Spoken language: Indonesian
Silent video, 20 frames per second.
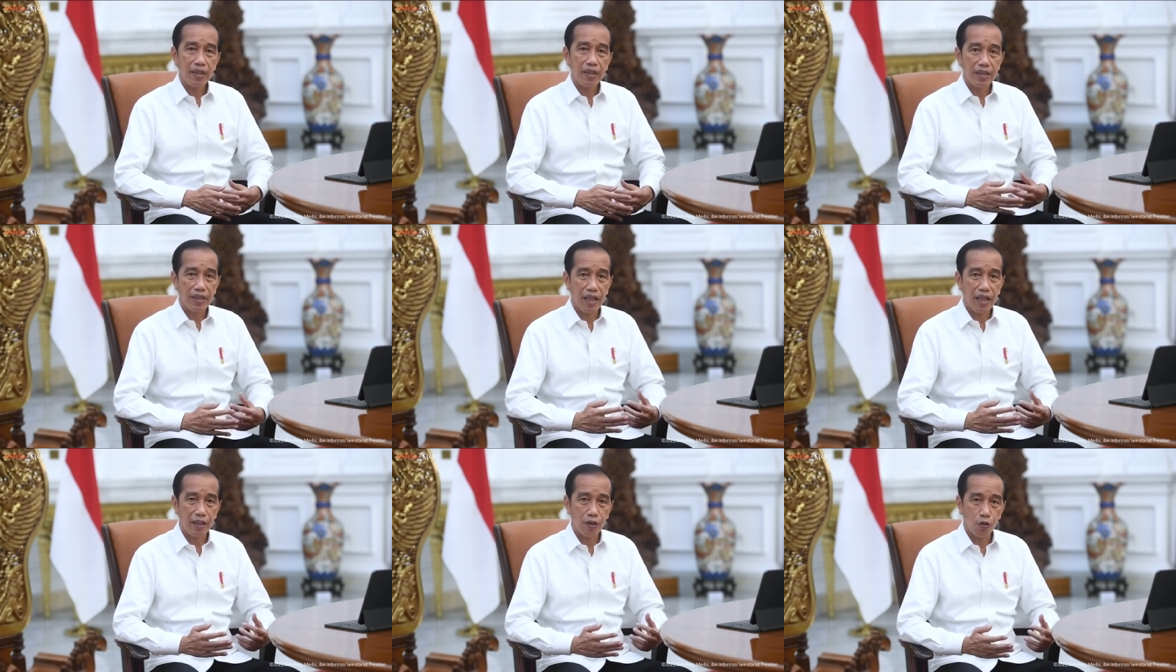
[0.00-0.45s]

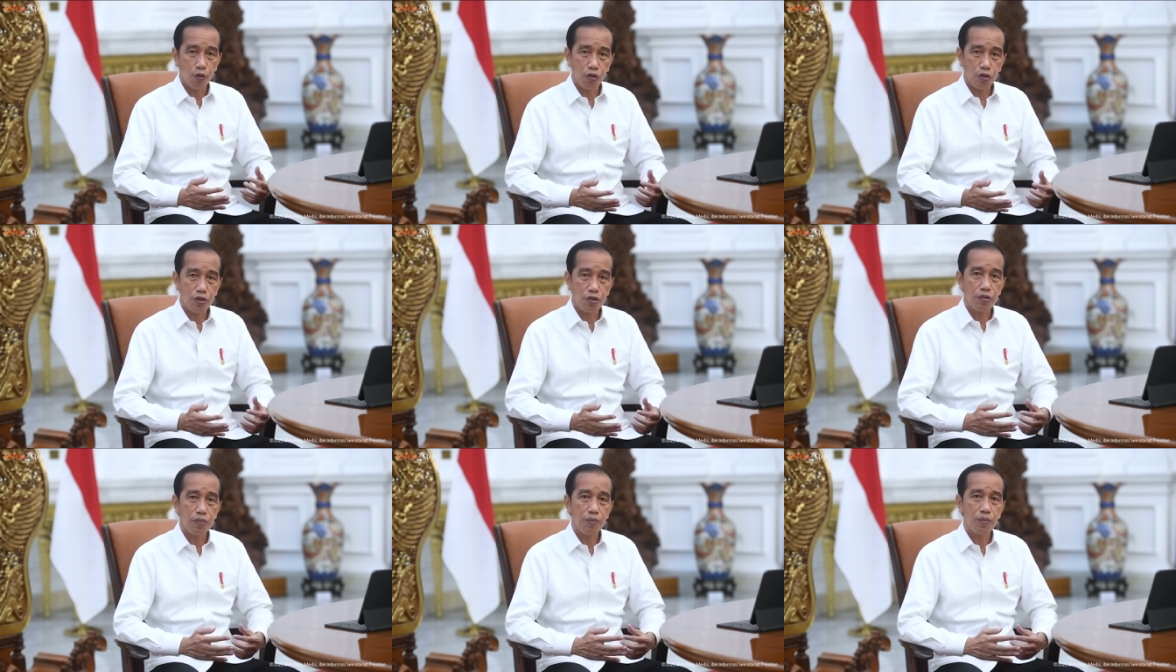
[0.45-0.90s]
Kita
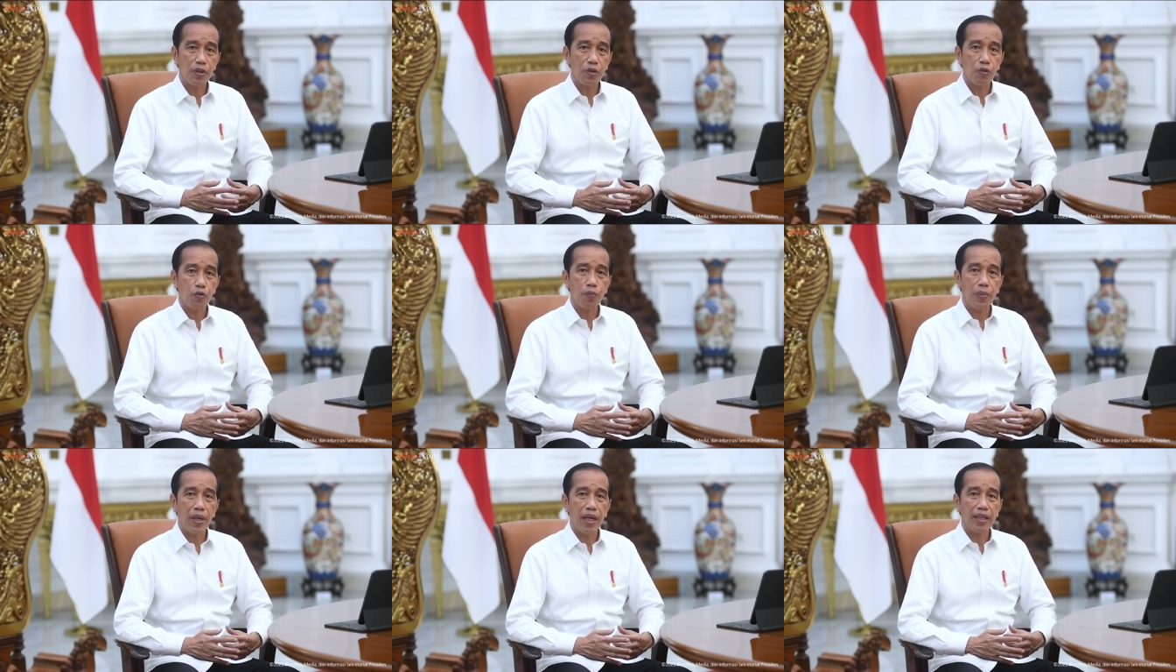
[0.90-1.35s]
harus
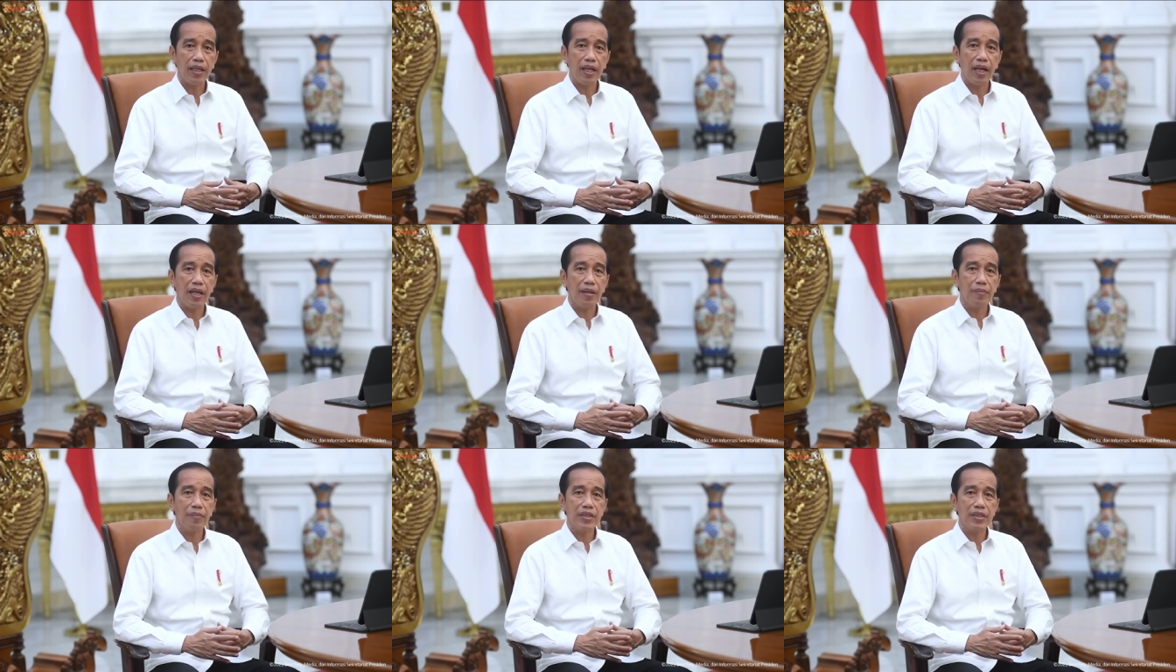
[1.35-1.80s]

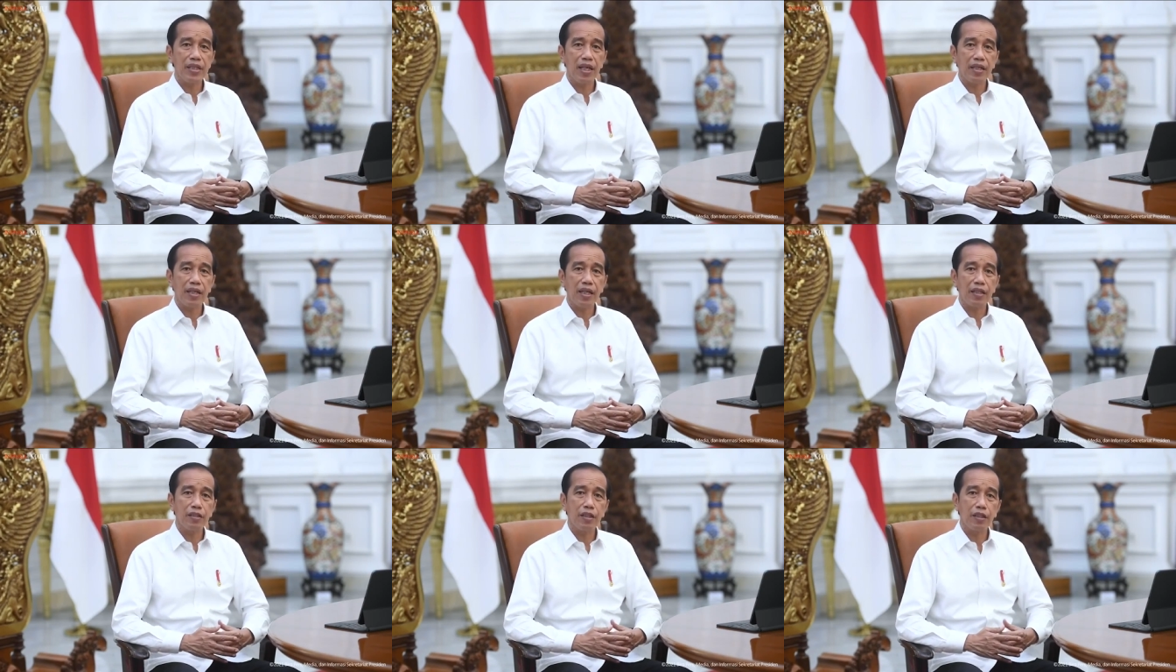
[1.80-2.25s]
berupaya
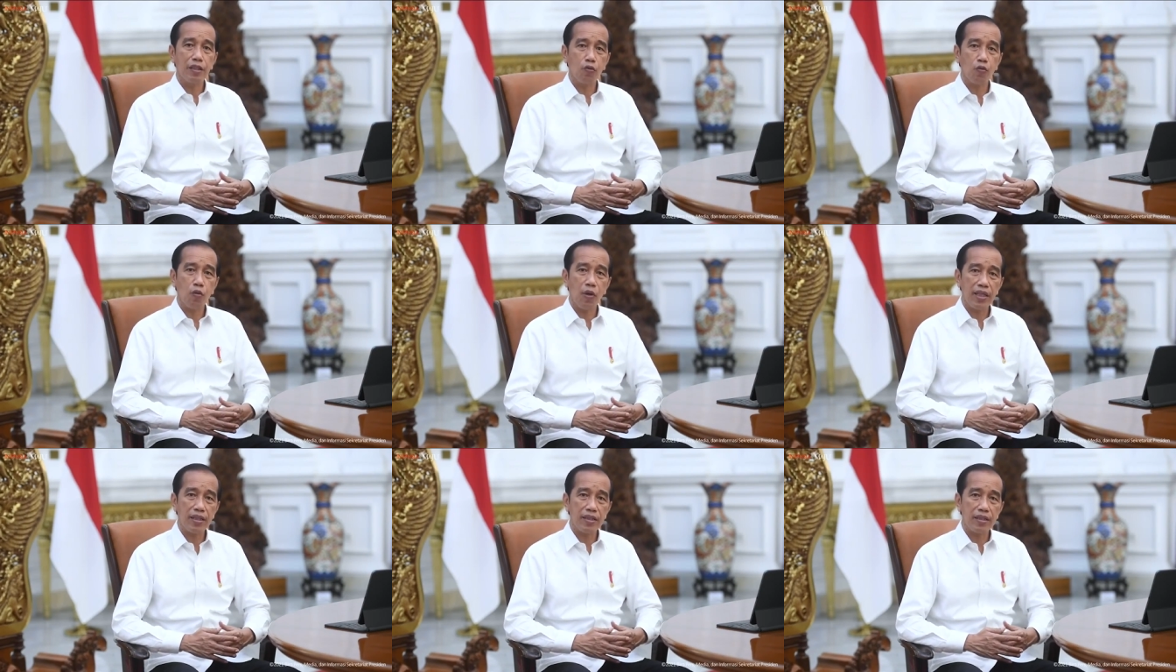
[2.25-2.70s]
menjaga
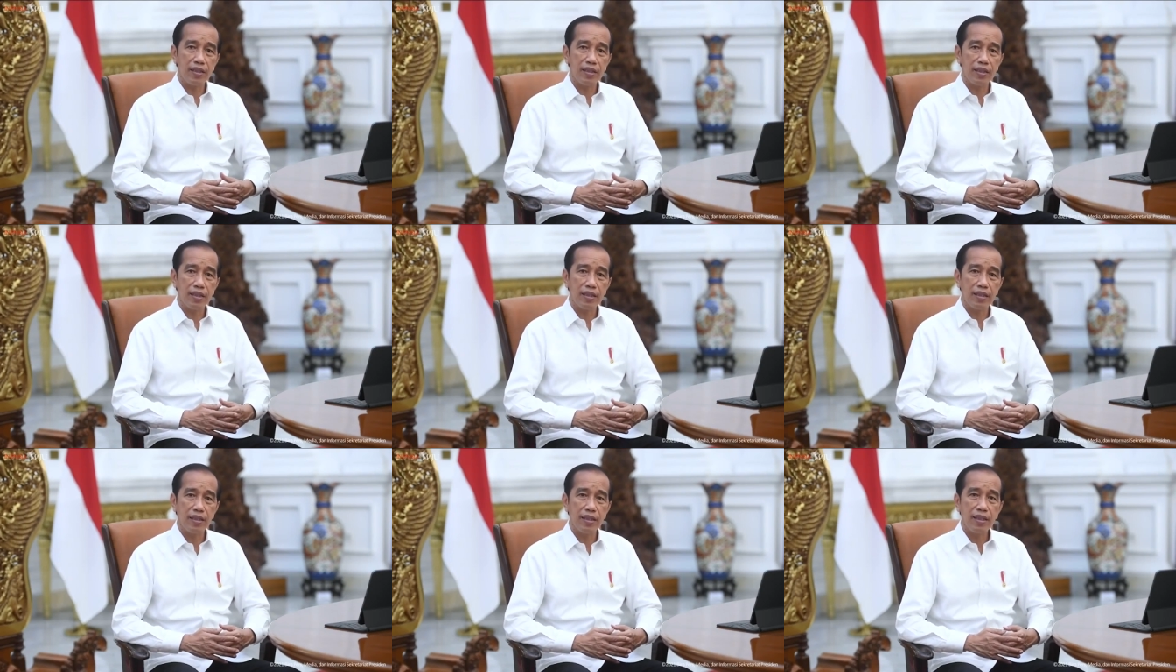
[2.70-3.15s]

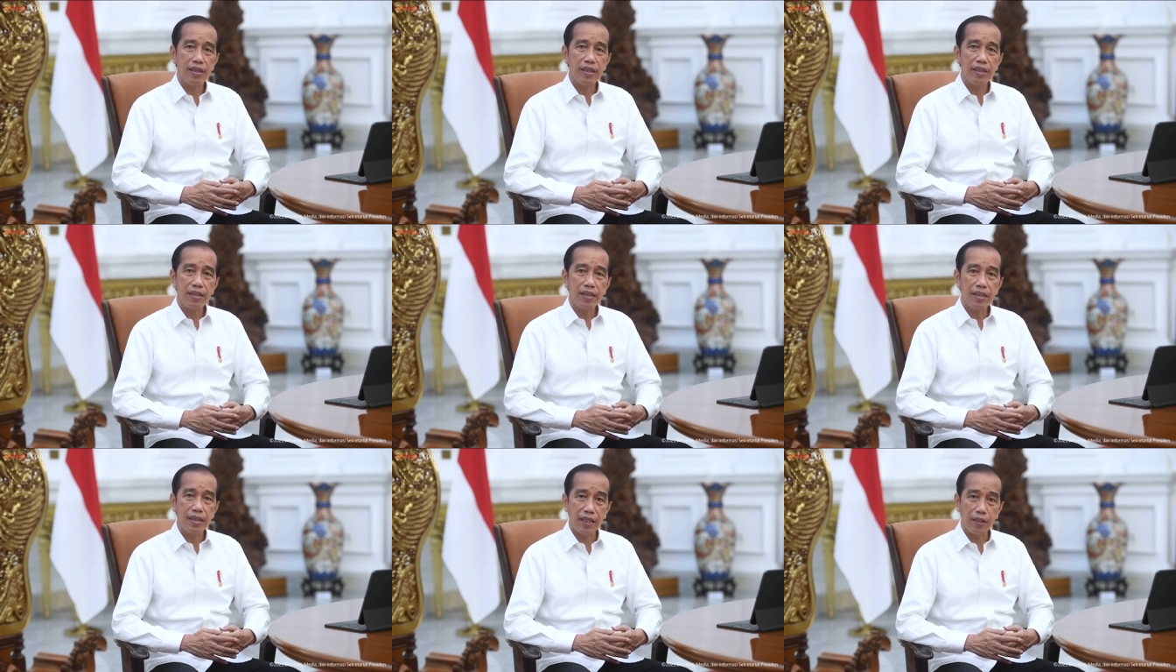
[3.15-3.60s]
situasi
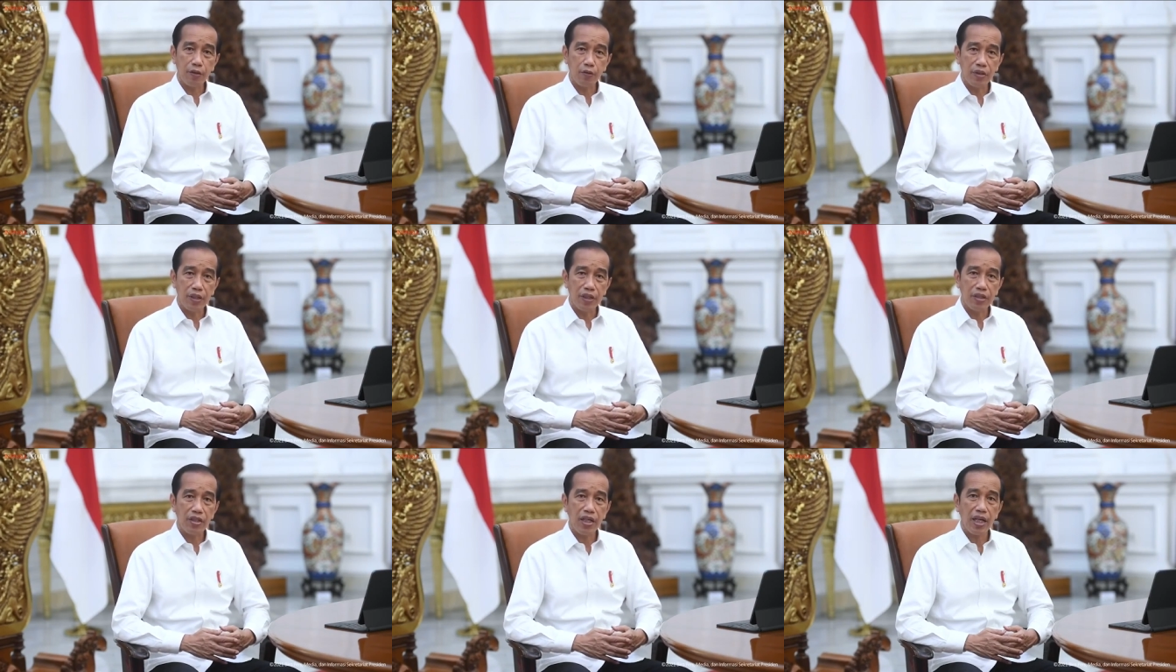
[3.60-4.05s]
di
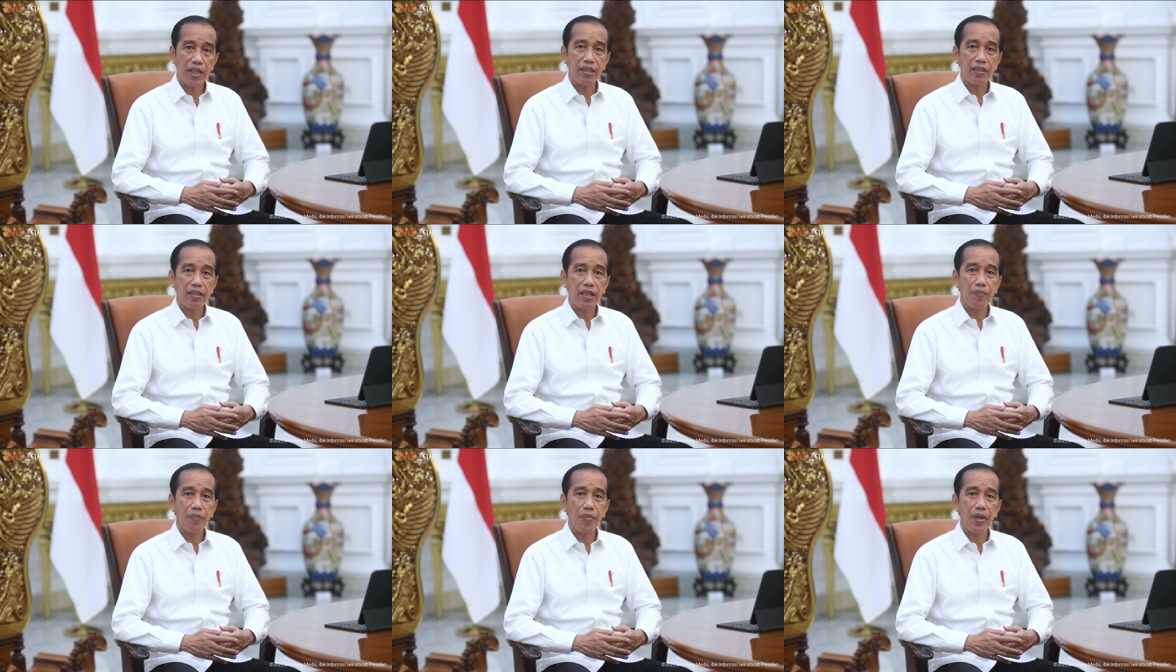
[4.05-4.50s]
Indonesia
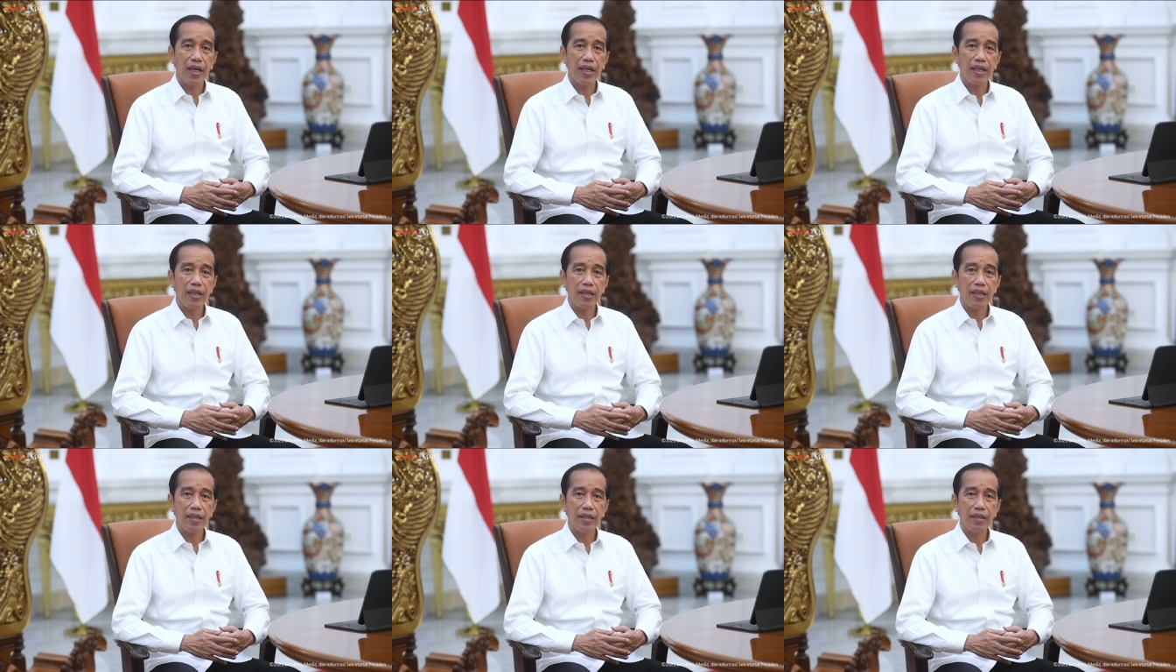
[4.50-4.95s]
tetap
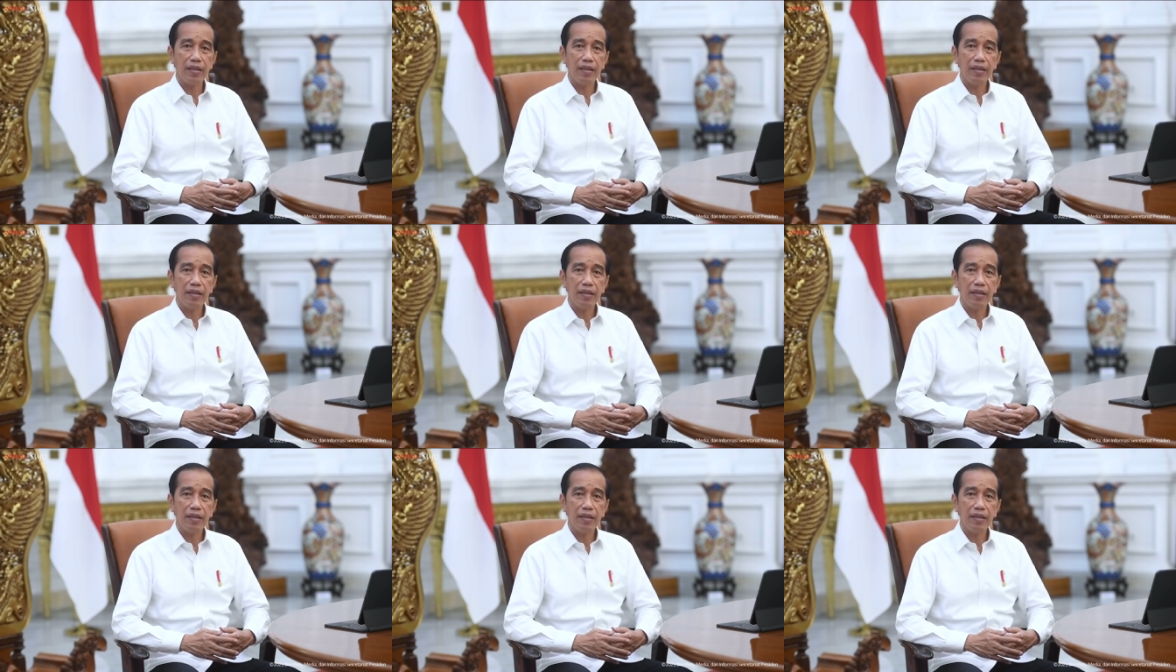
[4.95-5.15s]
baik,